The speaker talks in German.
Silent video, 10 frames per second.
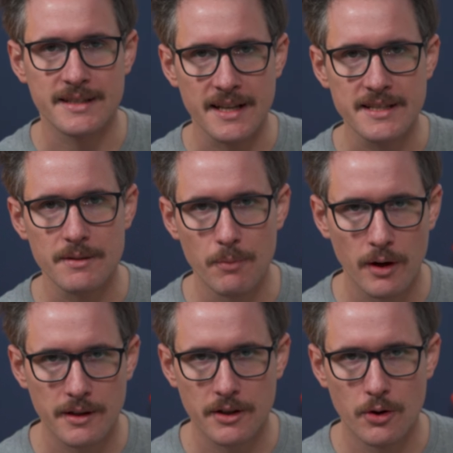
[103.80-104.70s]
Das Ganze ist
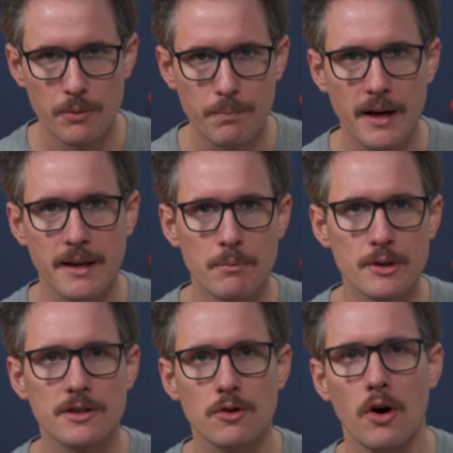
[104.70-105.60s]
monatlich kündbar, ihr
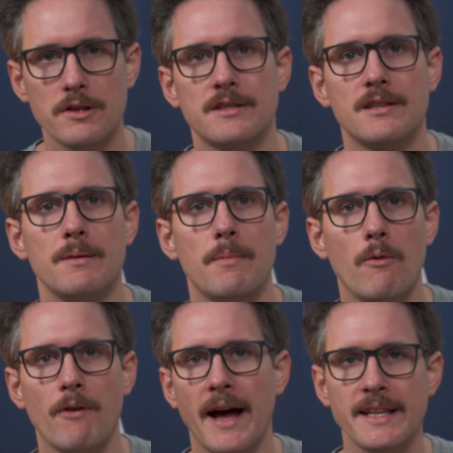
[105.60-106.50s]
müsst trotzdem
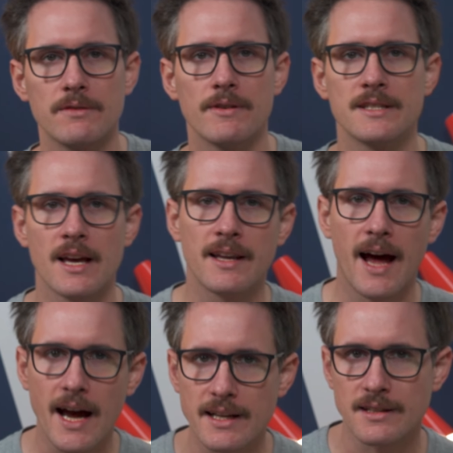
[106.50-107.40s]
auf ein, zwei Sachen
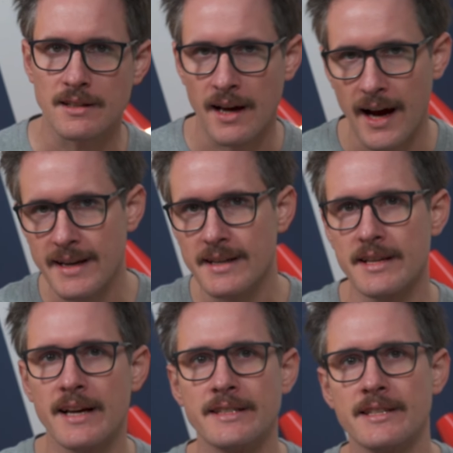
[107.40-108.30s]
achten.
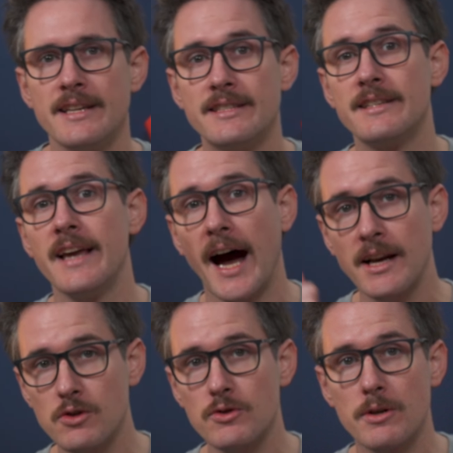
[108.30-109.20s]
Einerseits ist die
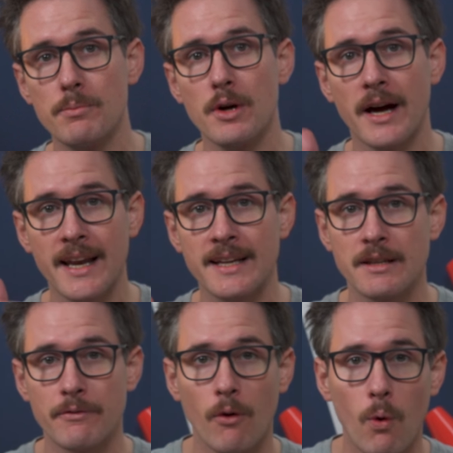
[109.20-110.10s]
Anschlussgebühr
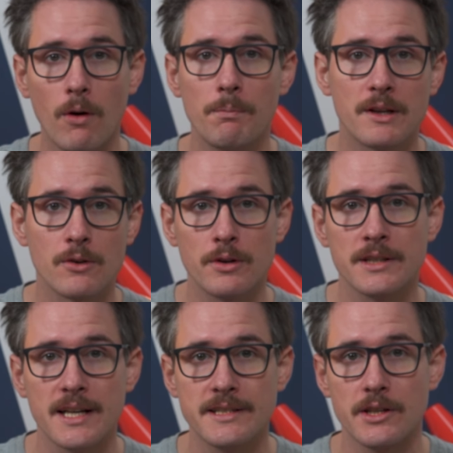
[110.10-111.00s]
relativ hoch mit
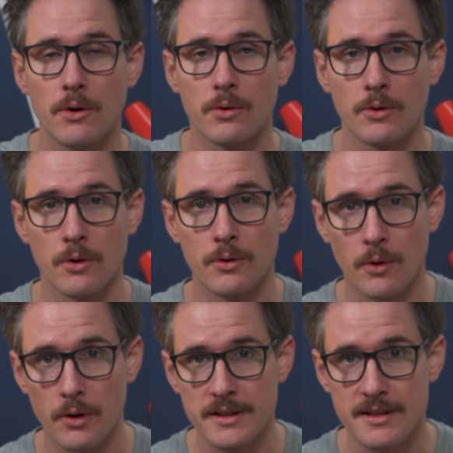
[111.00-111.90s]
39,99
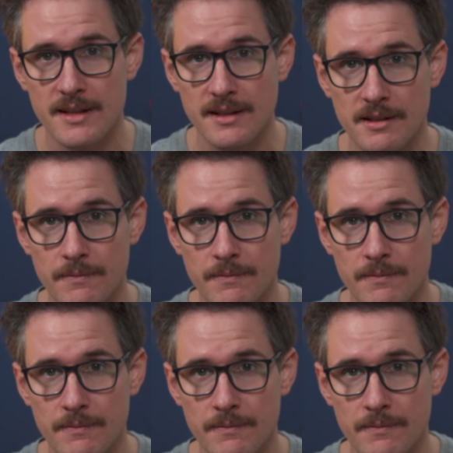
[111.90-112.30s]
Euro